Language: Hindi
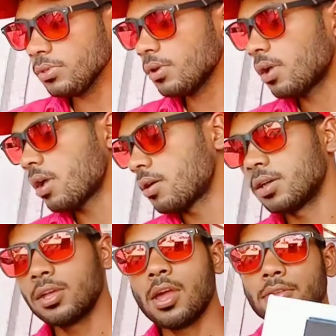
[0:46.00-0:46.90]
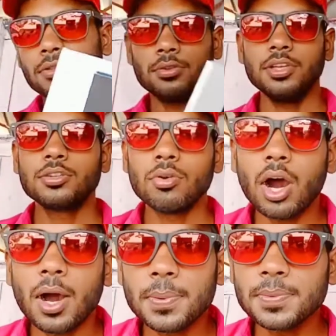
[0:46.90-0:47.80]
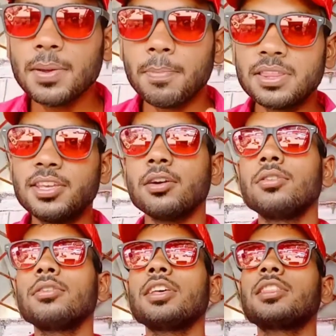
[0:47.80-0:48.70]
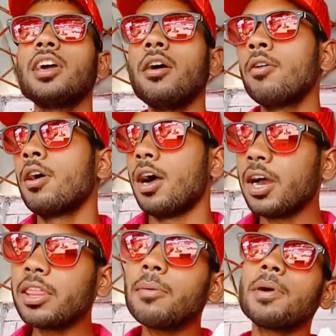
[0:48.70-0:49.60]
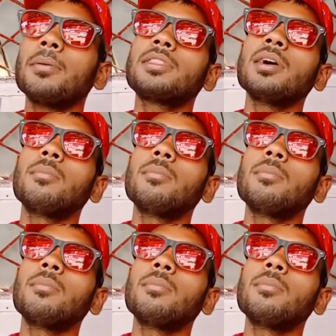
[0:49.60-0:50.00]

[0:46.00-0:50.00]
अपने इसको आप अपने बच्चे को दे सकते हो अगर आपका बच्चा